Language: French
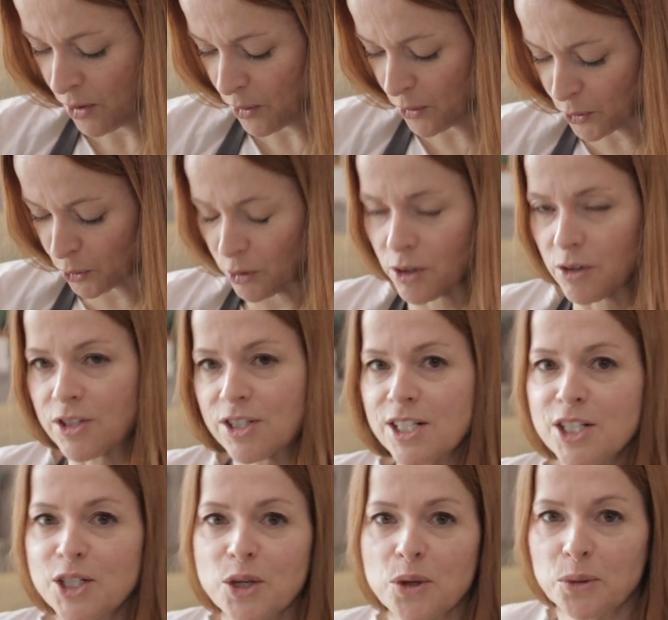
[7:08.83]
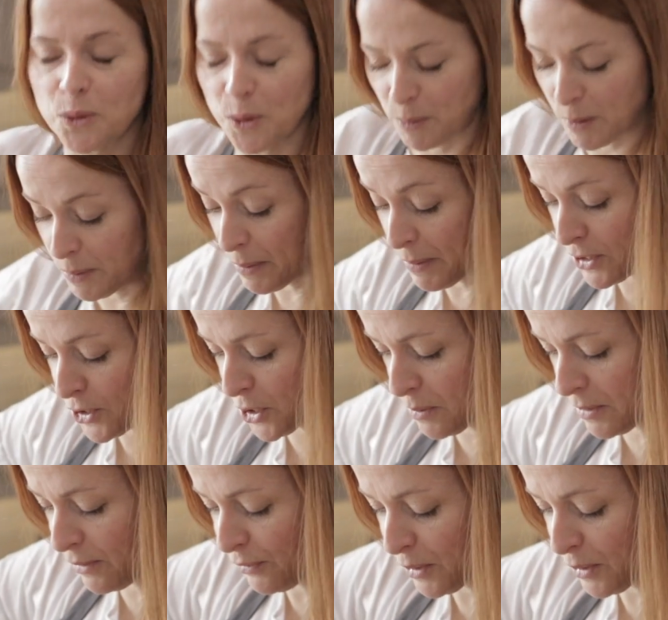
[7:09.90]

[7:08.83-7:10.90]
un truc en silicone ou un papier parchemin.